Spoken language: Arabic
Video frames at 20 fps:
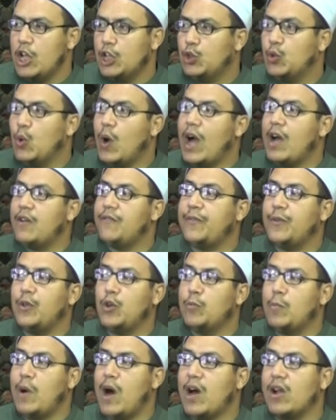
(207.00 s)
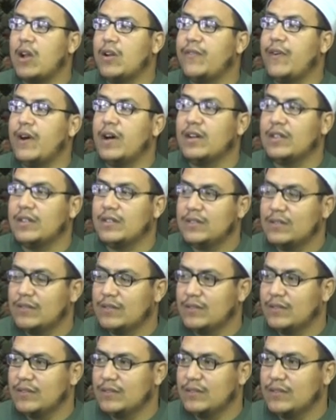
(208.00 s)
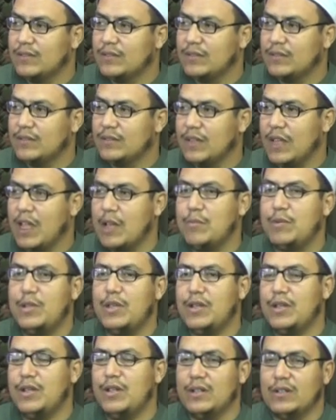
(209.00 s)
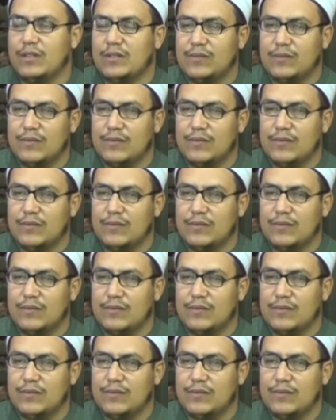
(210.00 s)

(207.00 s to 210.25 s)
الدعاء في يوم عرفه جميل